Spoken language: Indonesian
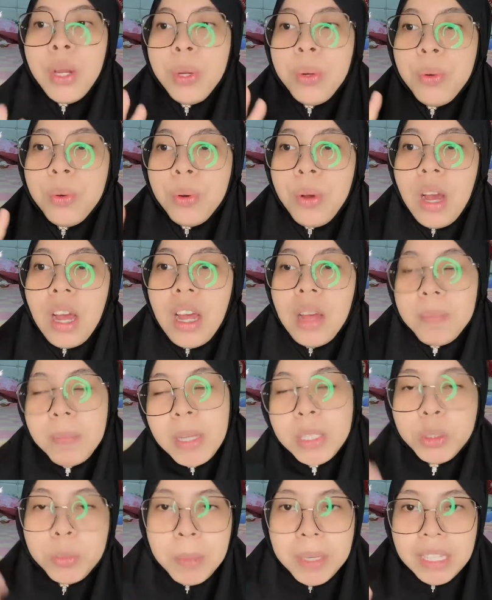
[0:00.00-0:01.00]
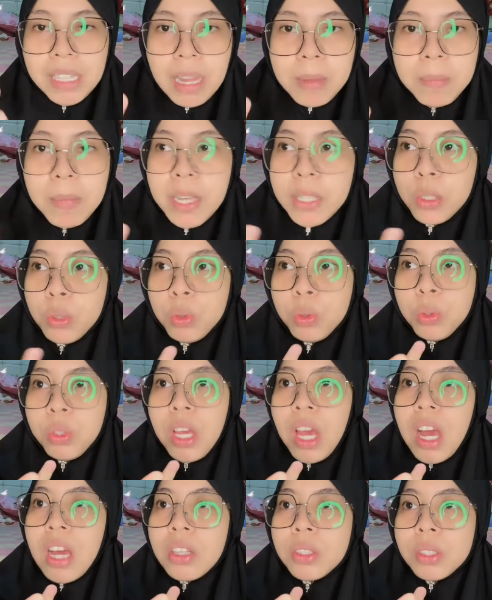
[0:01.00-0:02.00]
dua baju pertama itu
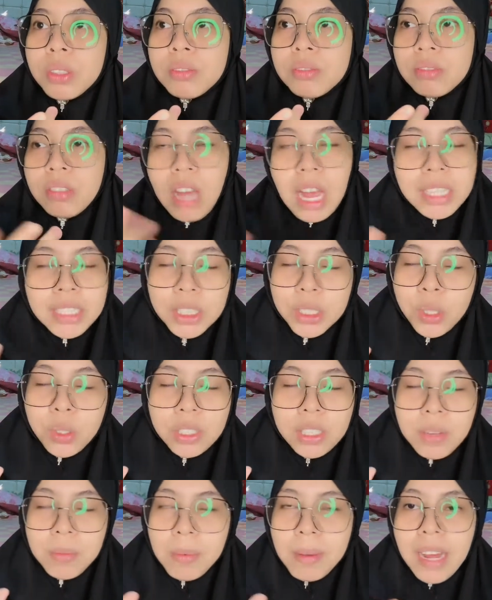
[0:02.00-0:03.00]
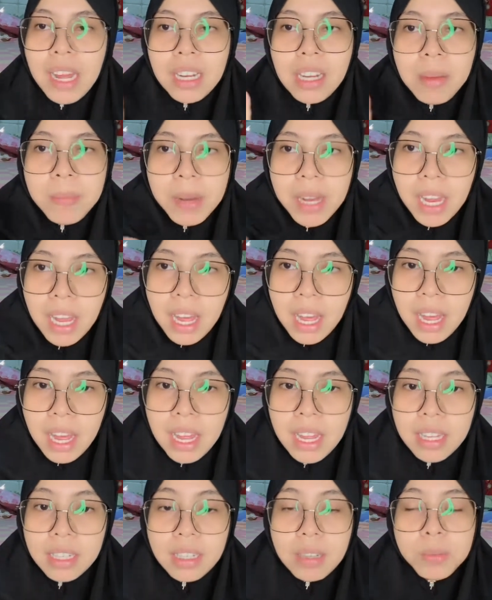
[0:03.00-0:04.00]
yang aksesoris memang agak
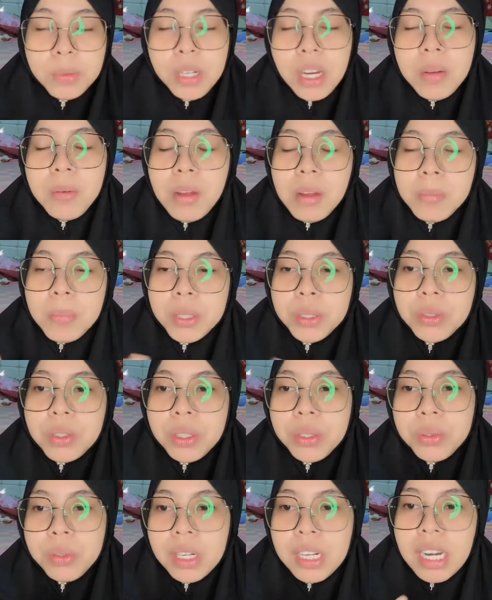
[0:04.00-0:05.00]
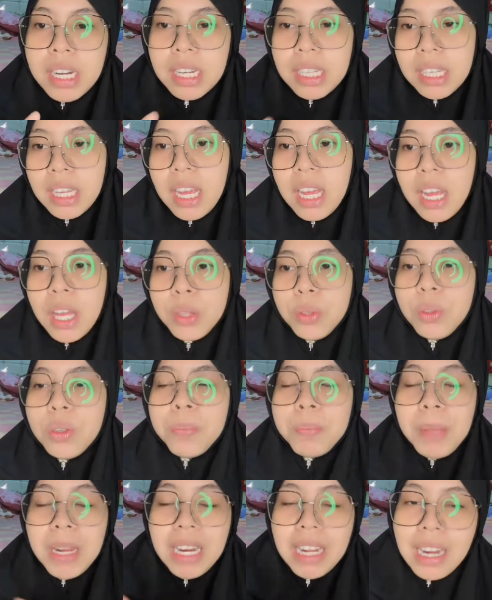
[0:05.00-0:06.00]
meriah kemudian yang baju kedua dan ketiganya
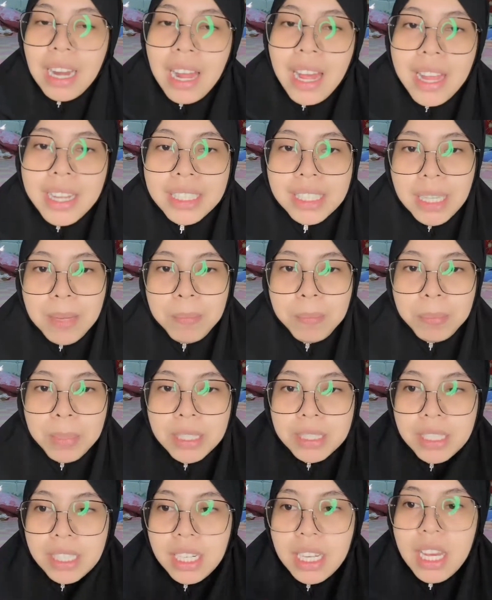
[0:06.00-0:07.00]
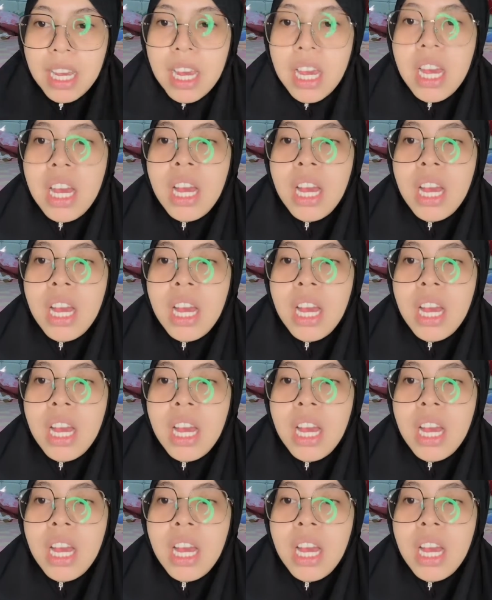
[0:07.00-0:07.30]
itu pilihlah yang simple jadi